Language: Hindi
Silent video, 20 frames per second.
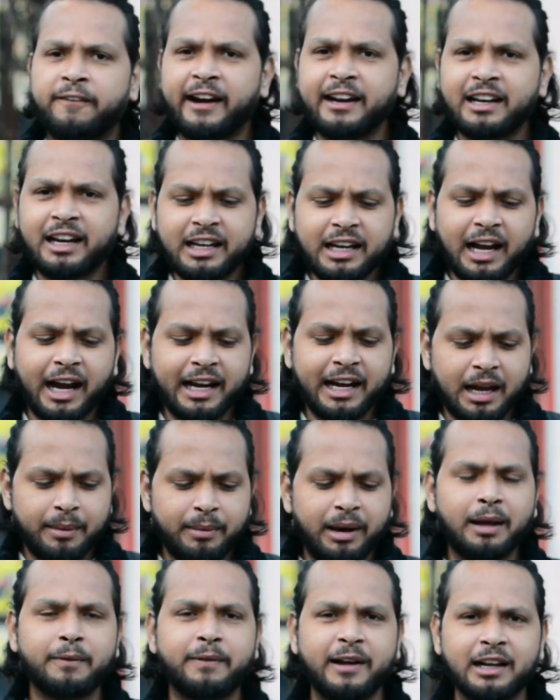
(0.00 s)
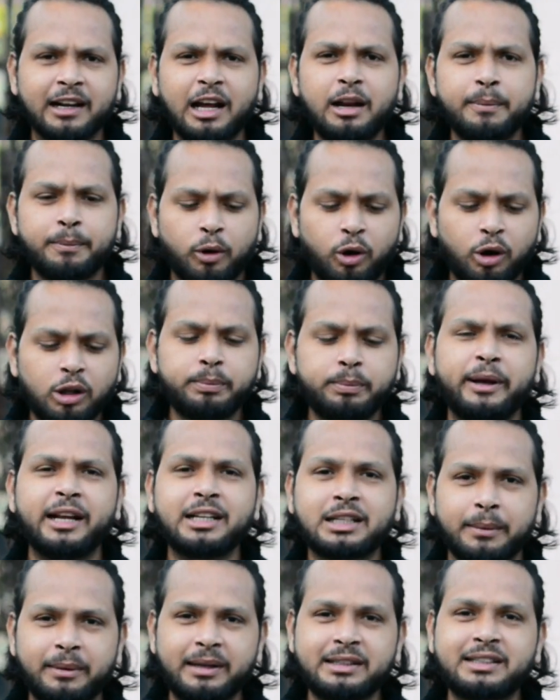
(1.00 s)
फाइनली आ गया हमारा बर्गर बहुत
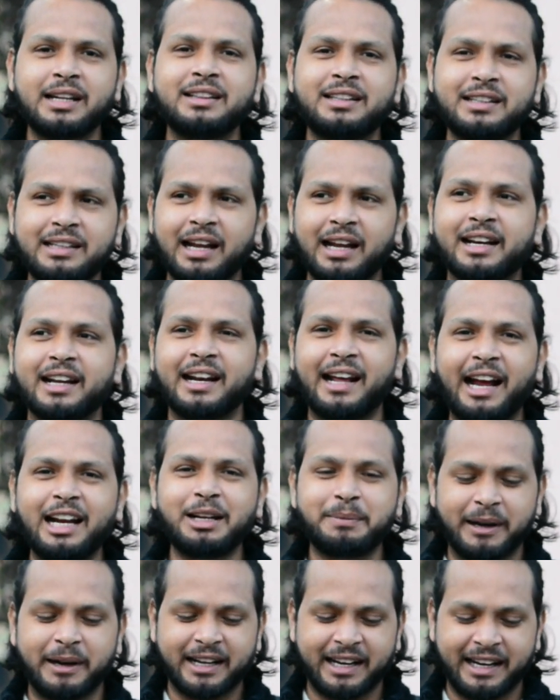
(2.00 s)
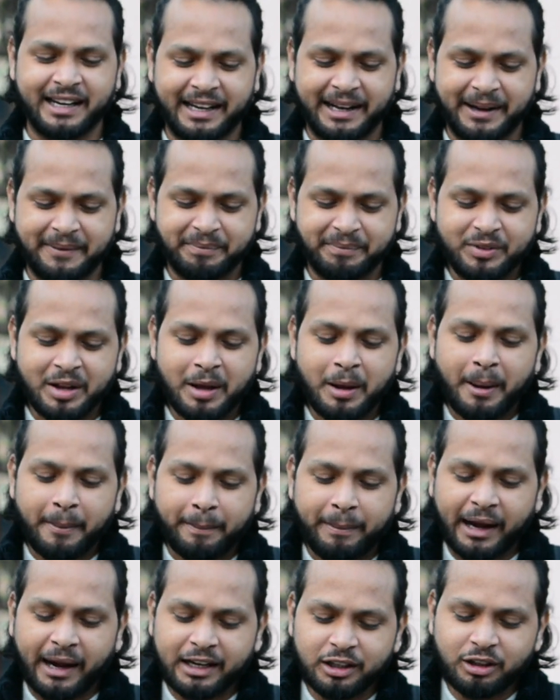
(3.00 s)
बेसब्री से इंतजार कराया इस बर्गर ने
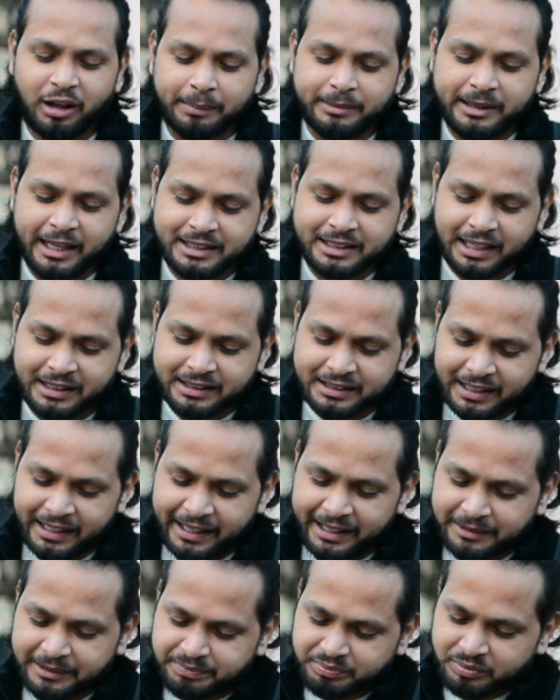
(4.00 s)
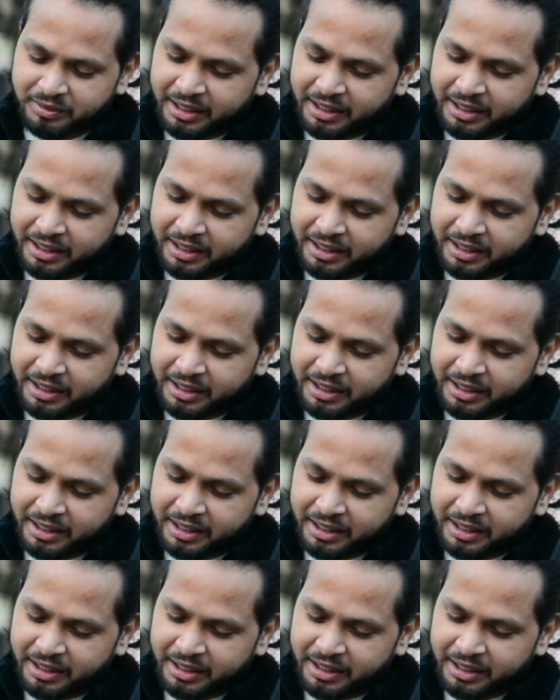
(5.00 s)
बाकी तो आप देख सकते हैं